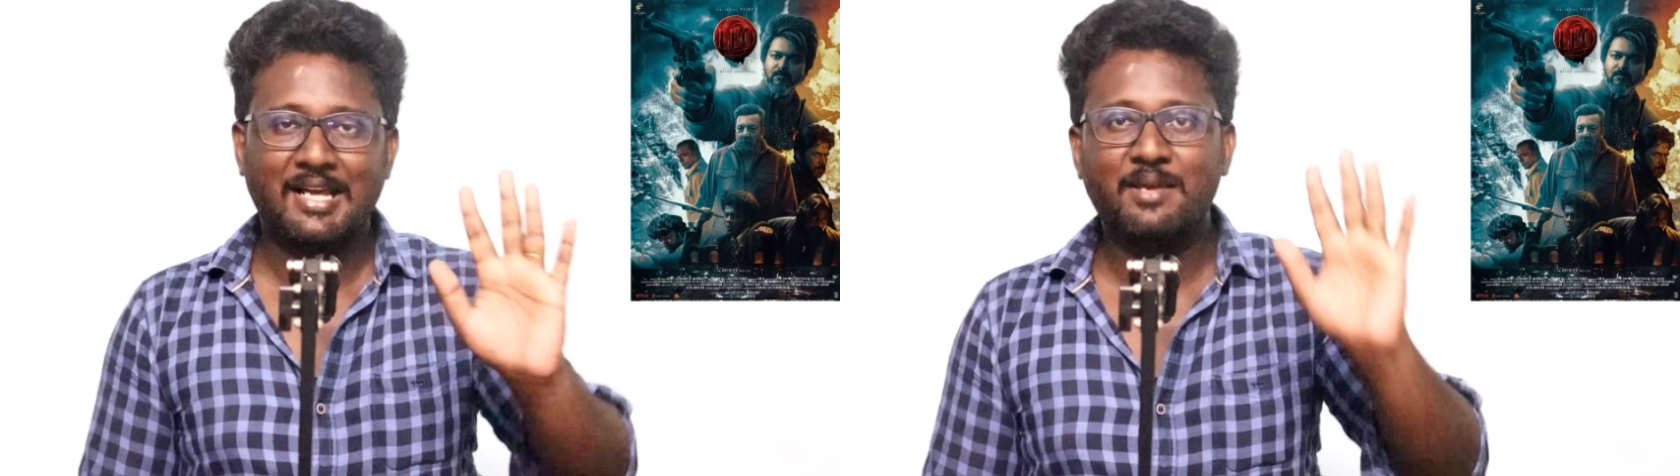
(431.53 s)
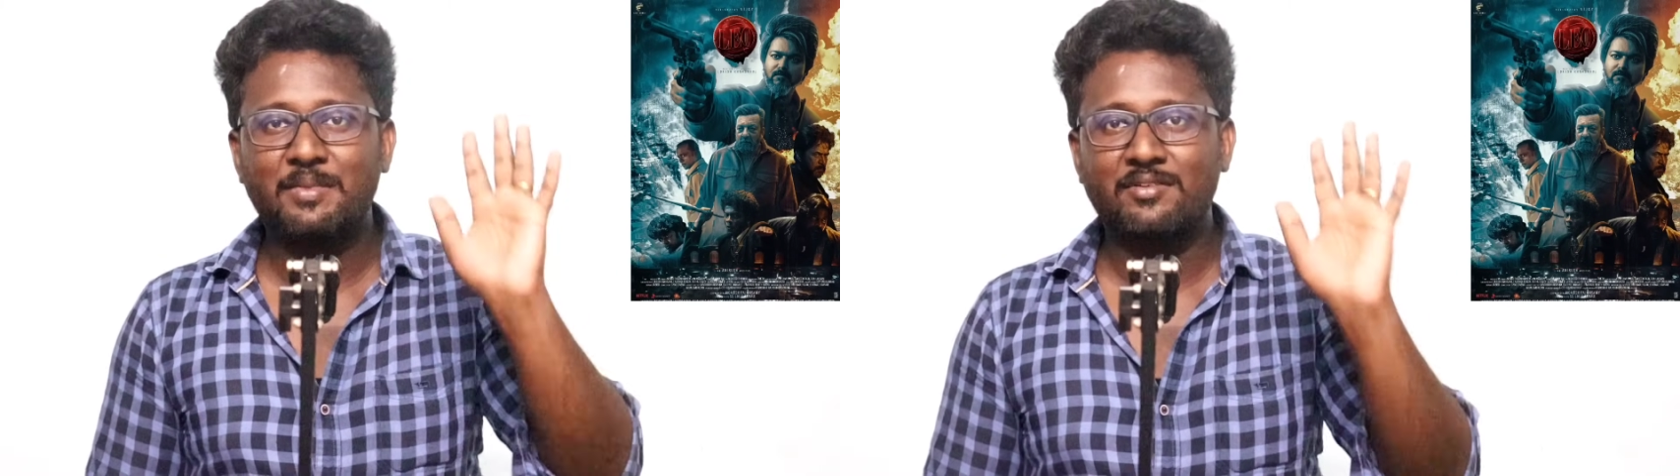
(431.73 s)

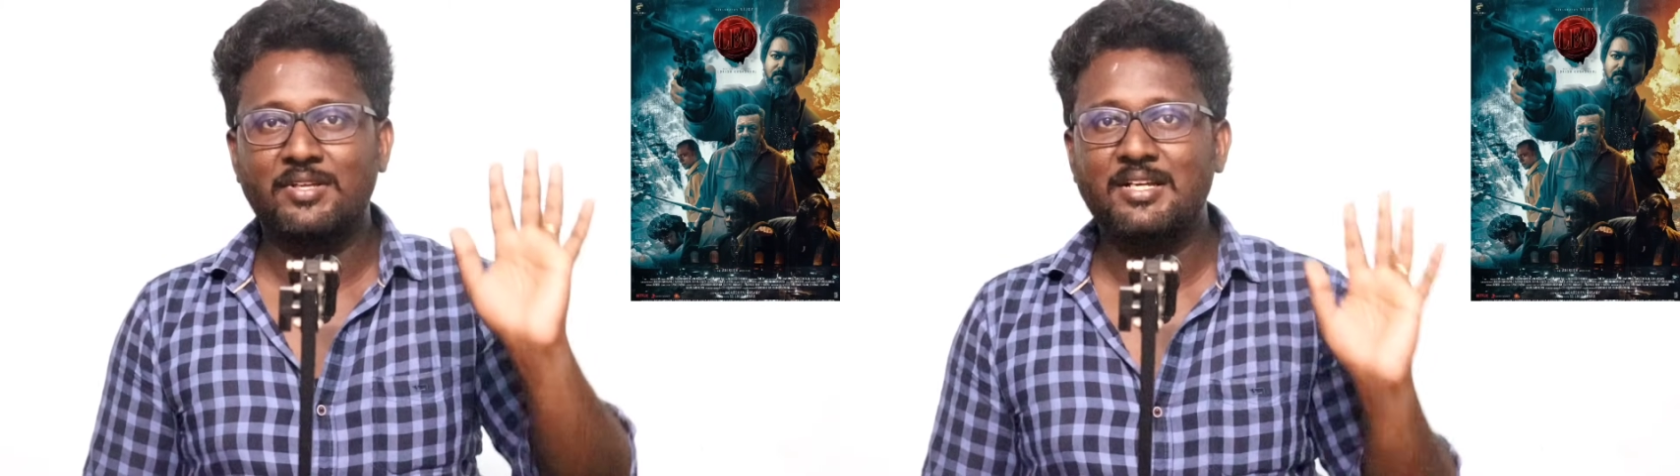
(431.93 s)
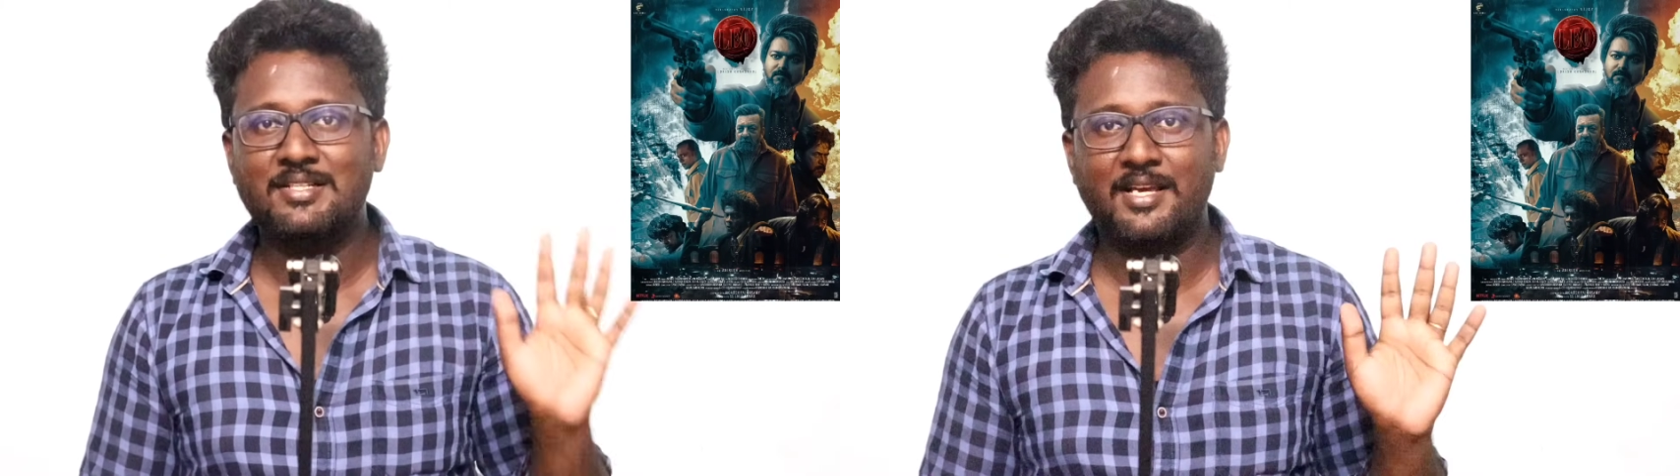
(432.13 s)
டைமிங்
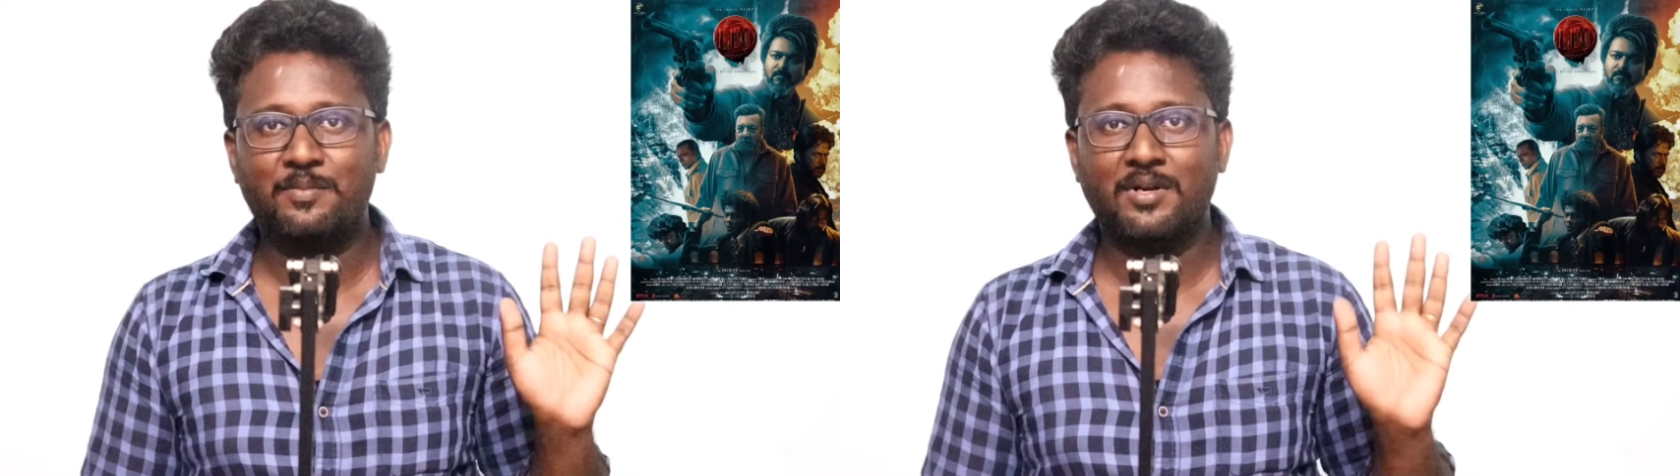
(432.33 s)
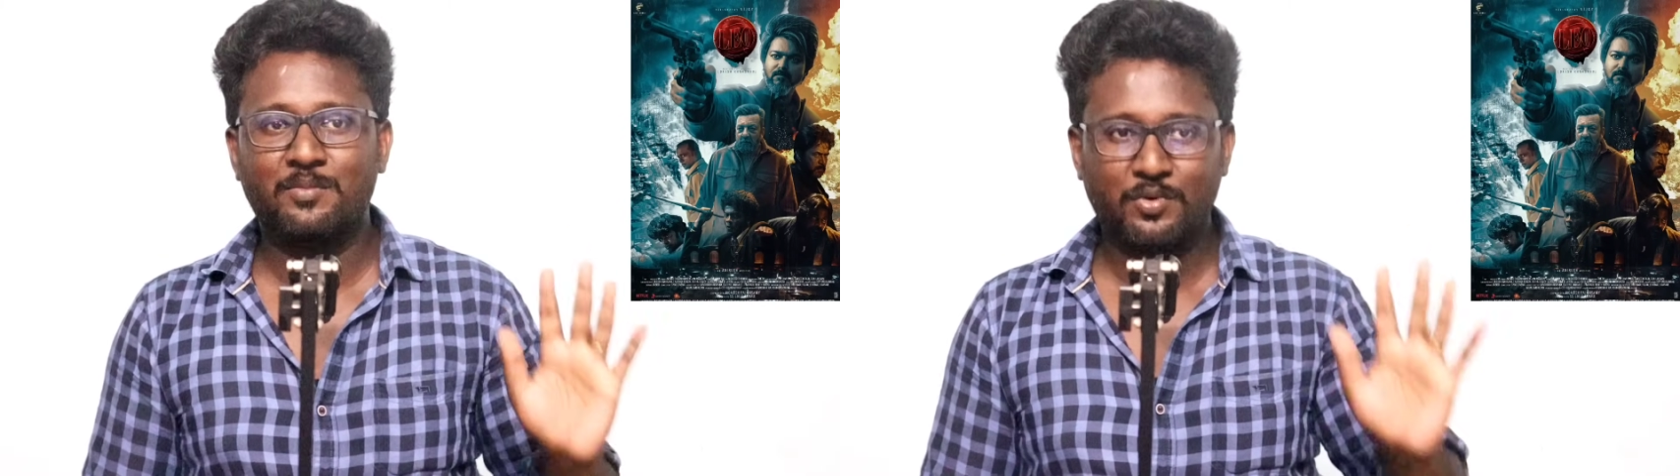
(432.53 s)
வந்து
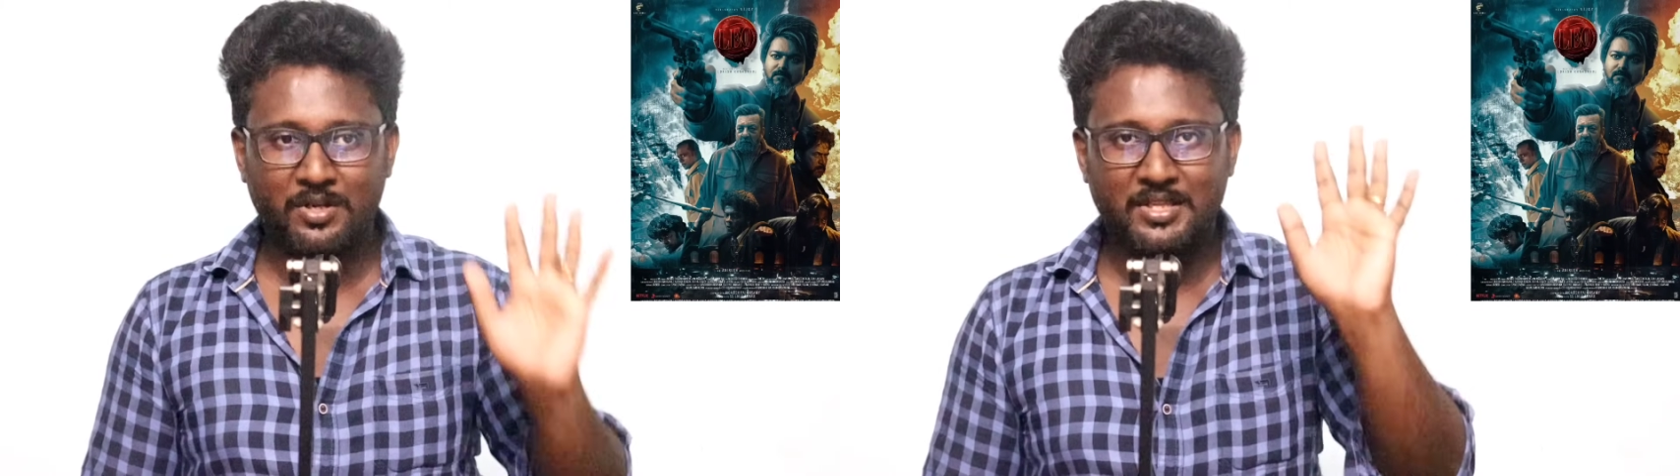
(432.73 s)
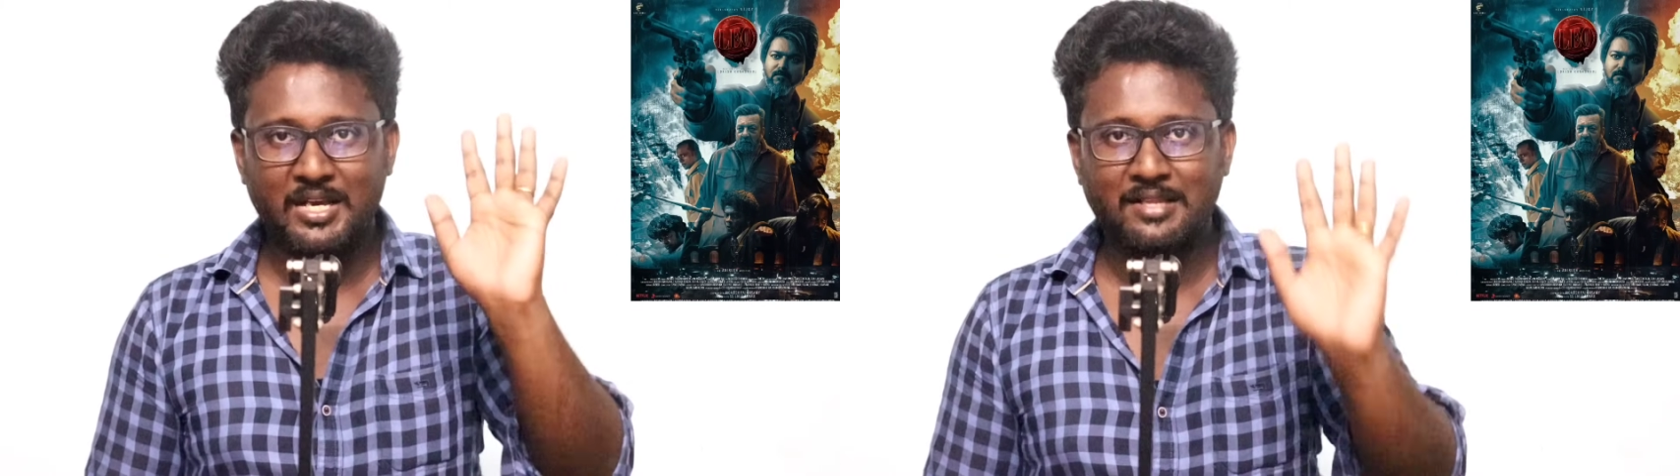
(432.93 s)
டிசைட் பண்ண போகிறது